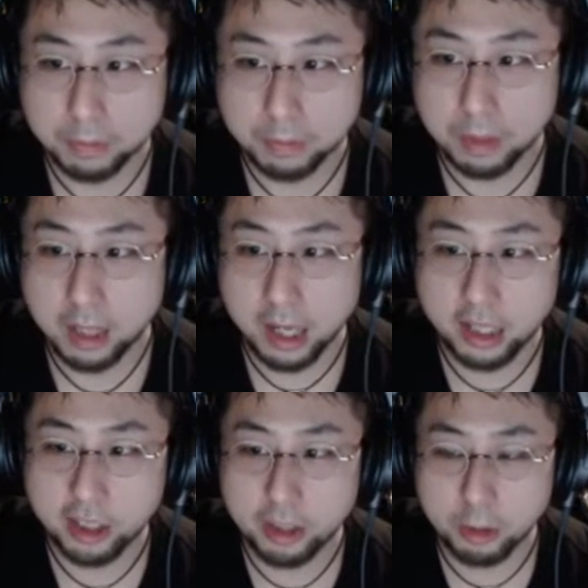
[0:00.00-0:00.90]
LINE した
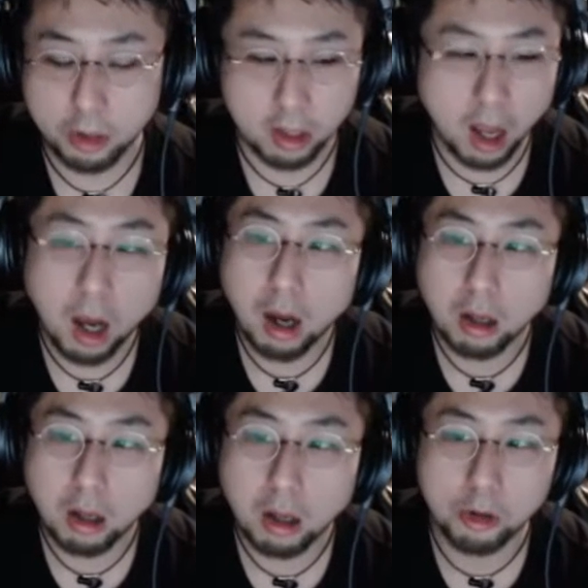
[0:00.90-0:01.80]
ものです。ああ、どう
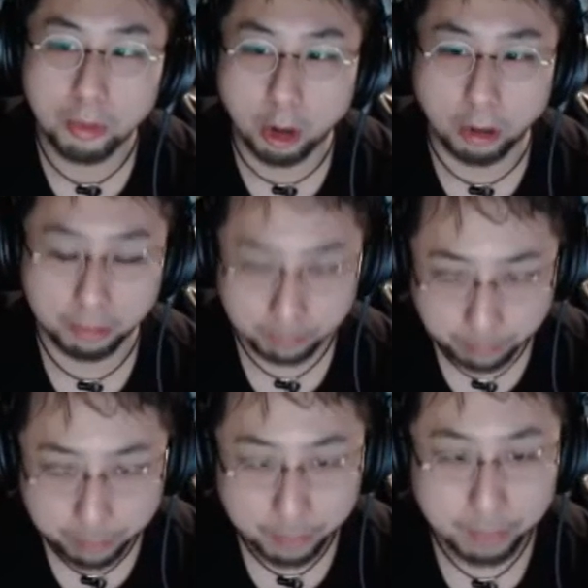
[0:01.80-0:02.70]
もどうも。
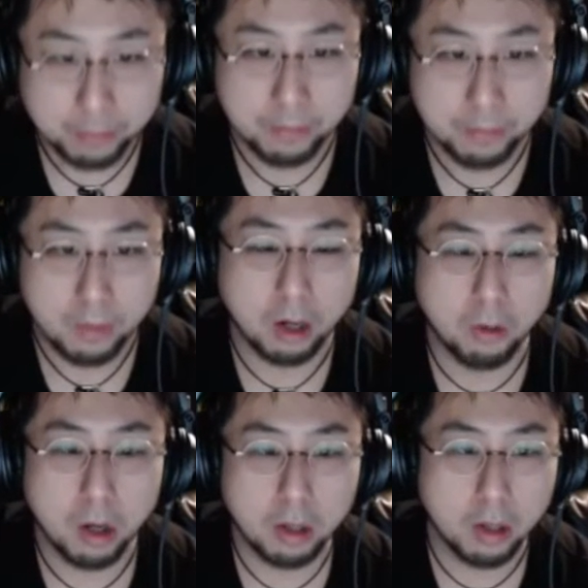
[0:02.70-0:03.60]
なんか俺
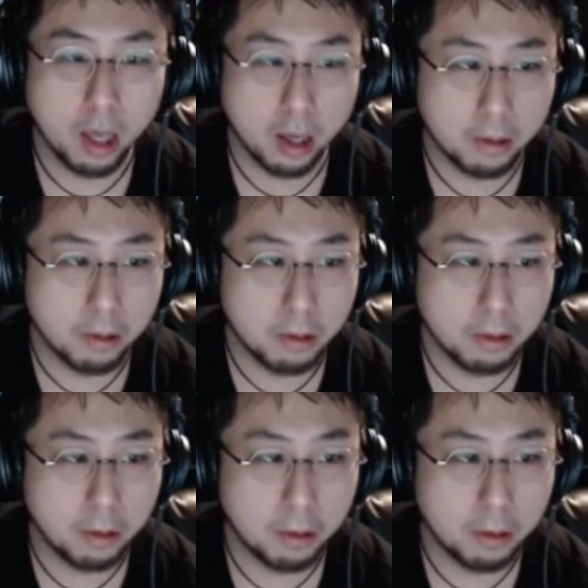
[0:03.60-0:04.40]
のね、ホーム